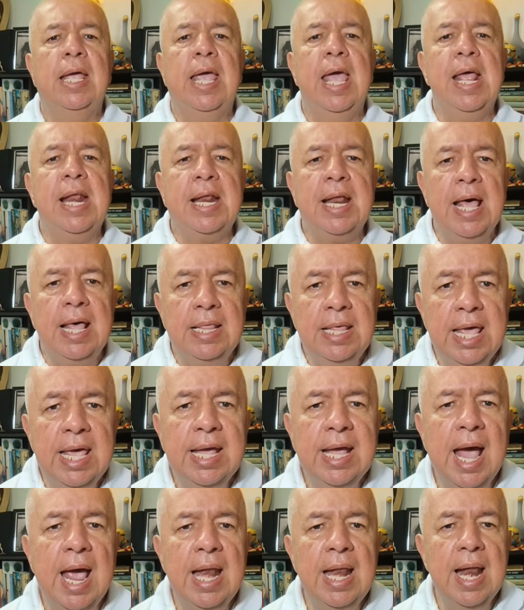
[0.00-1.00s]
que
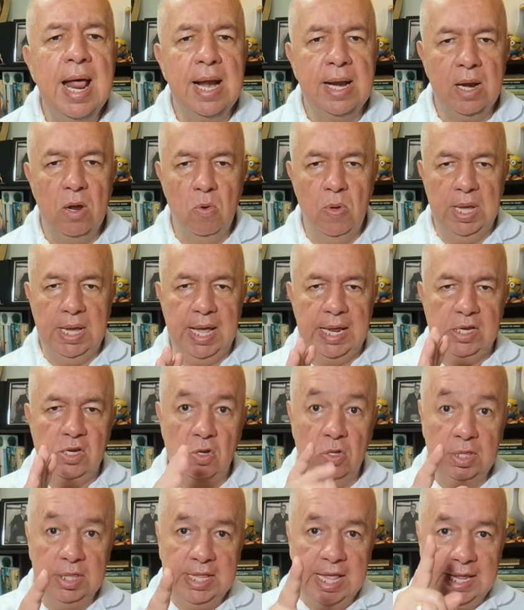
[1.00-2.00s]
radica en la
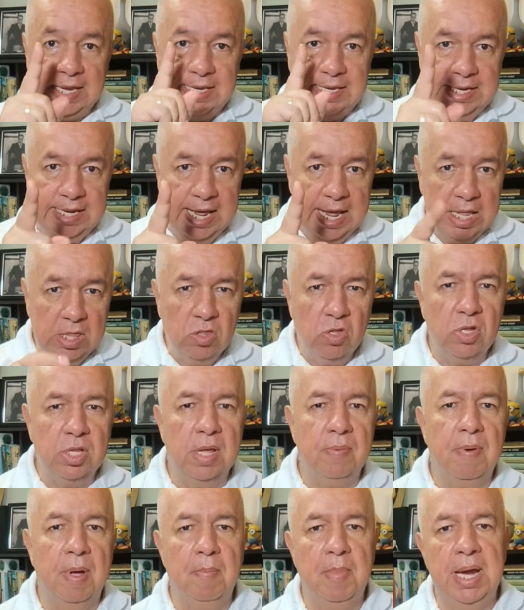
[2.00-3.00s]
reubicación de cientos
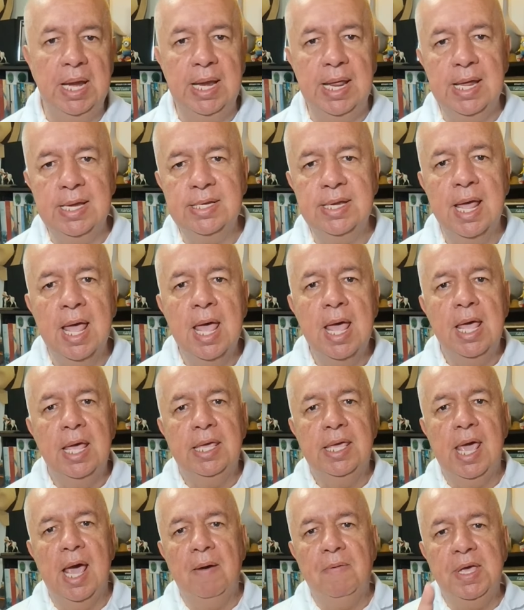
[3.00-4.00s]
de familias
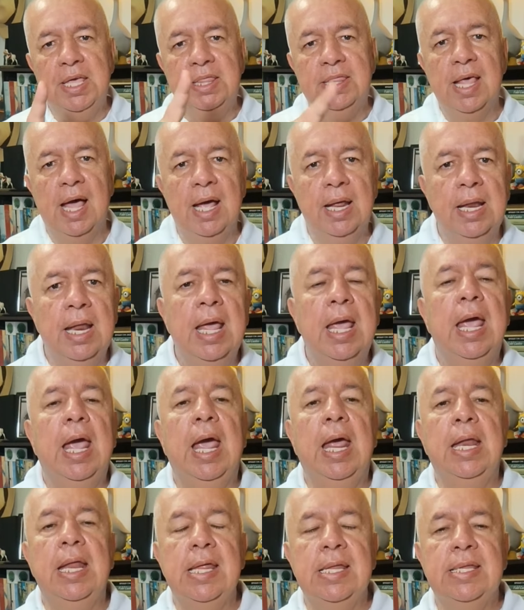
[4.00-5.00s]
que habitan
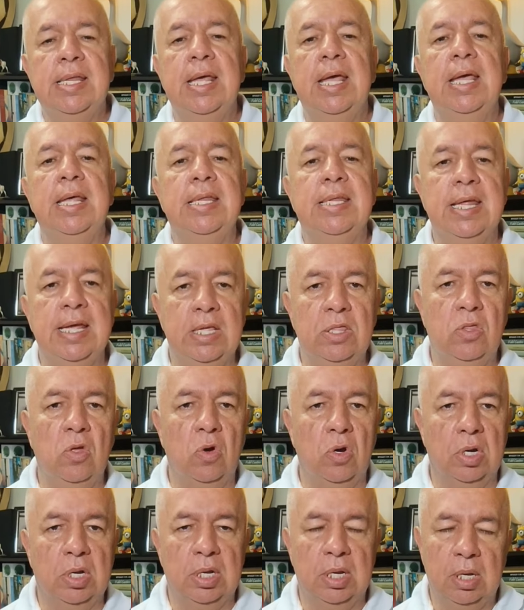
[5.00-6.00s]
en ese
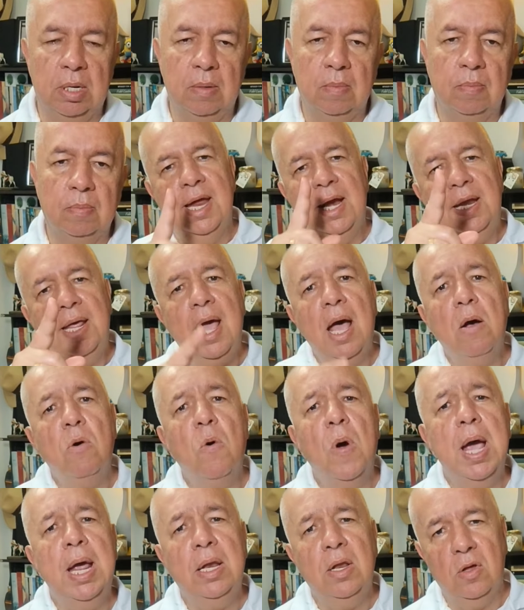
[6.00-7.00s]
sector. Sería
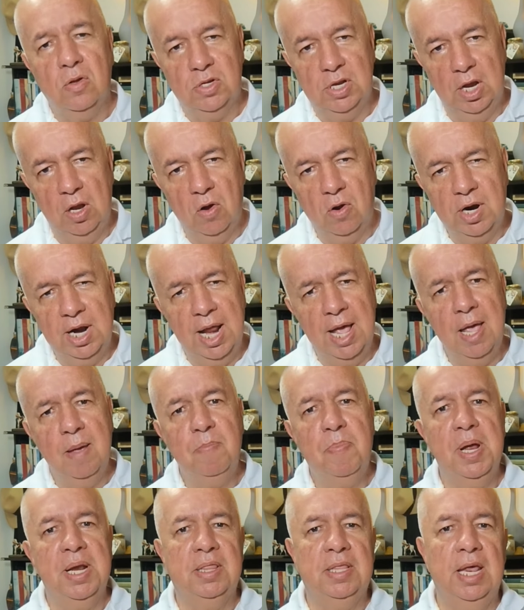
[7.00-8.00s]
bueno, si lo
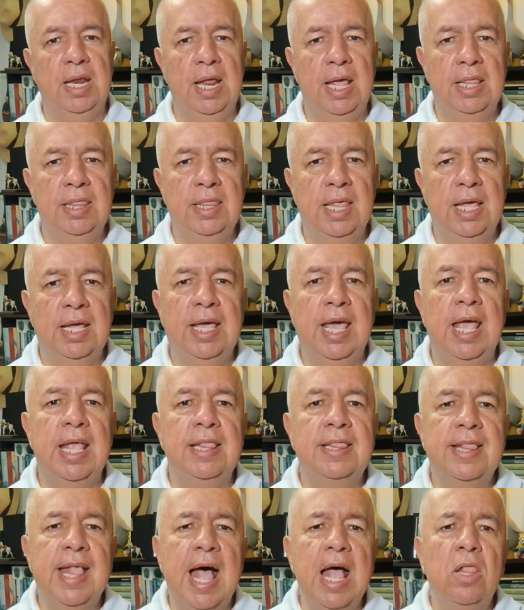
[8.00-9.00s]
creen pertinente,
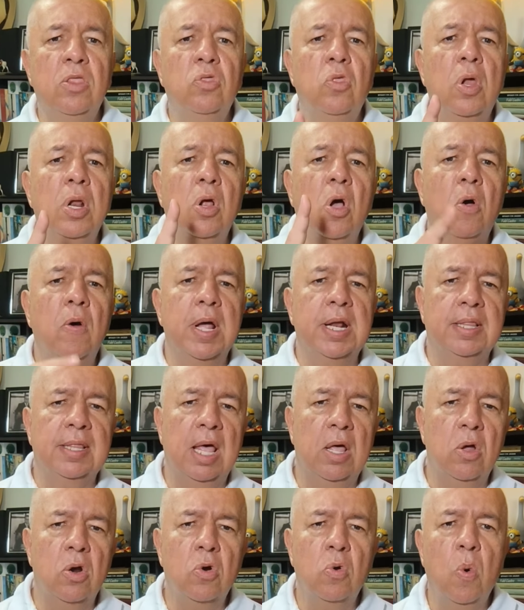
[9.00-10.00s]
que tanto el
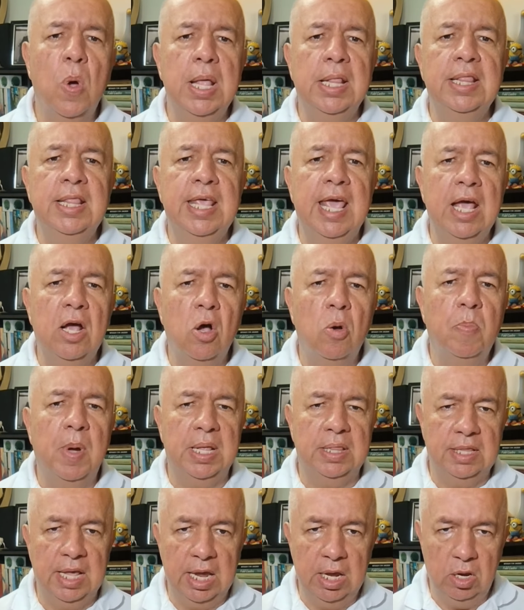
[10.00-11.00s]
gobernador Juan Diego
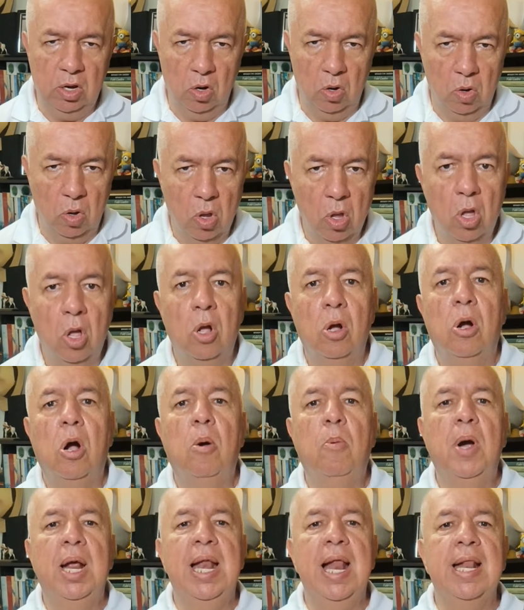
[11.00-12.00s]
Patiño
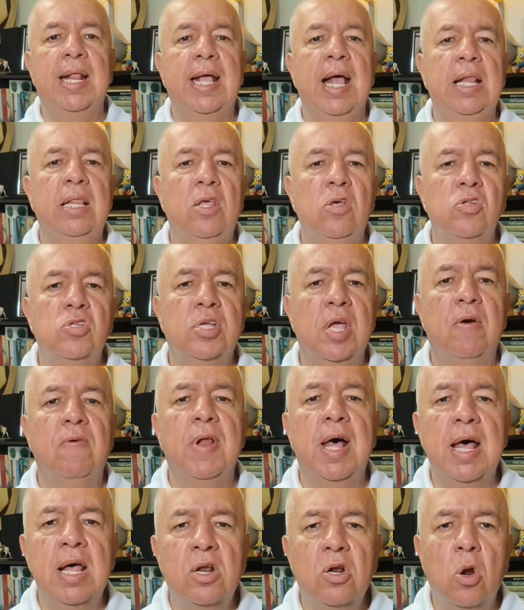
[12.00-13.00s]
con el alcalde de Dos
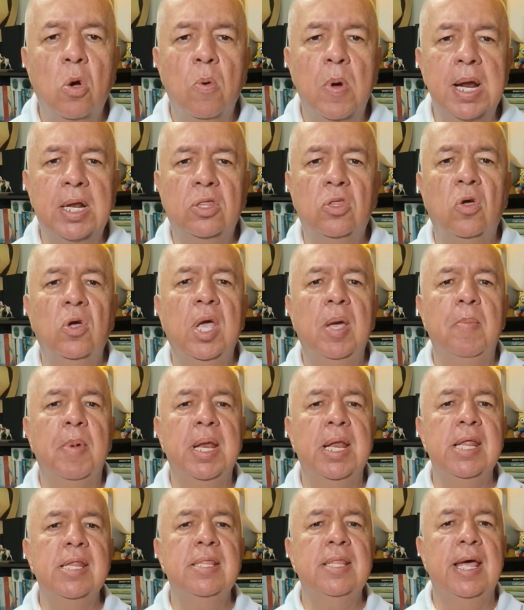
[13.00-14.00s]
Quebradas Roberto
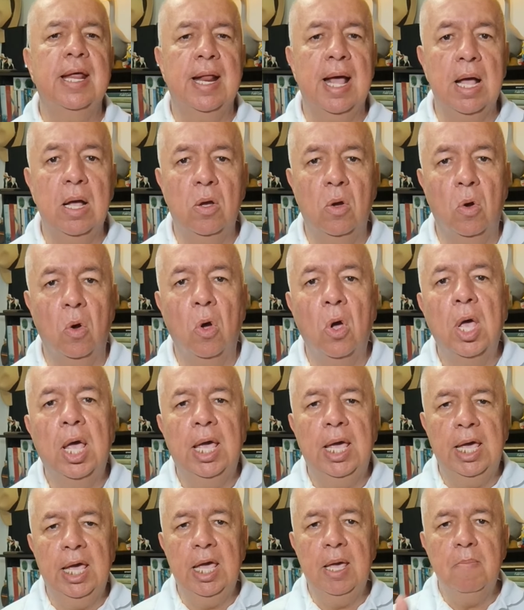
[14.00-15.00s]
Jiménez Naranjo
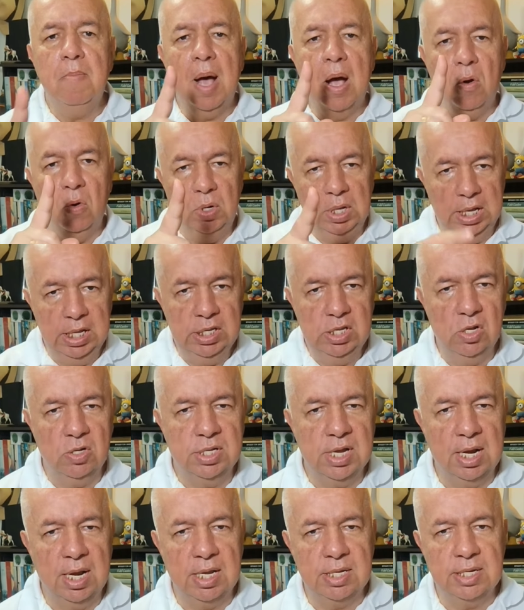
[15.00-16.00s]
y Mauricio
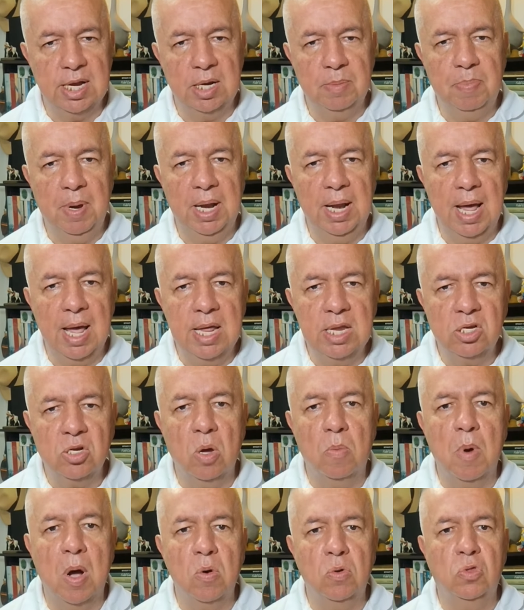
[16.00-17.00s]
Salazar Peláez
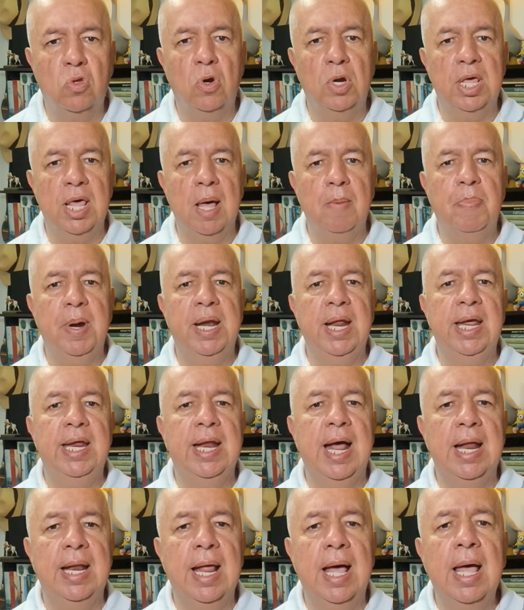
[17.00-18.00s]
como autoridad
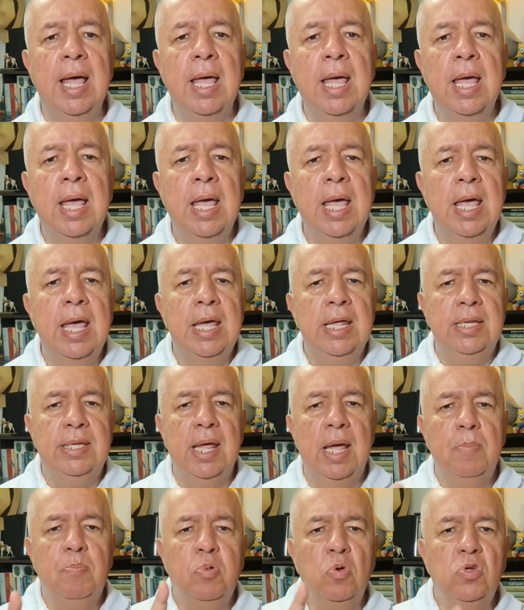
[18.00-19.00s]
pereirana,
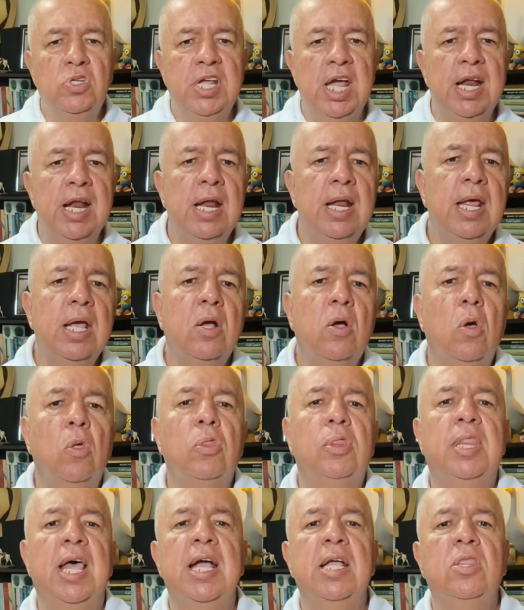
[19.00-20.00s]
se pusieran en
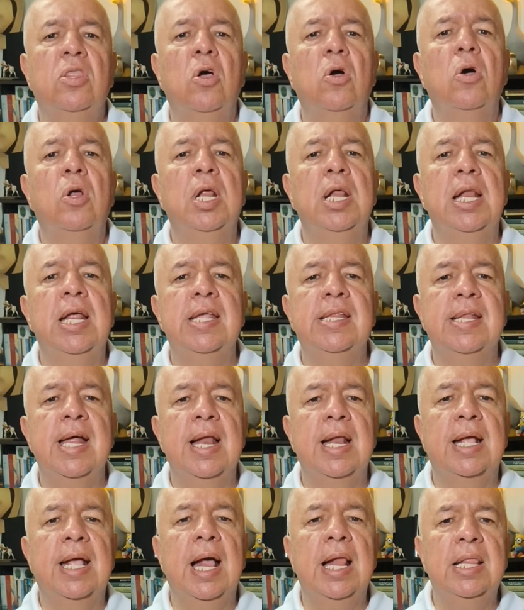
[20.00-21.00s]
contacto con el
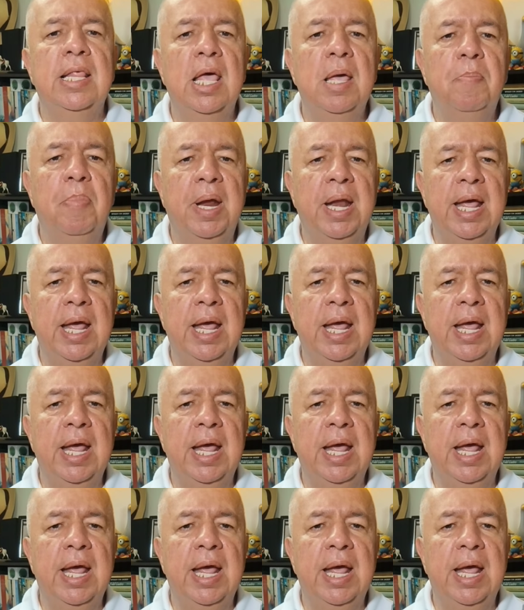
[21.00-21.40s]
exalcalde de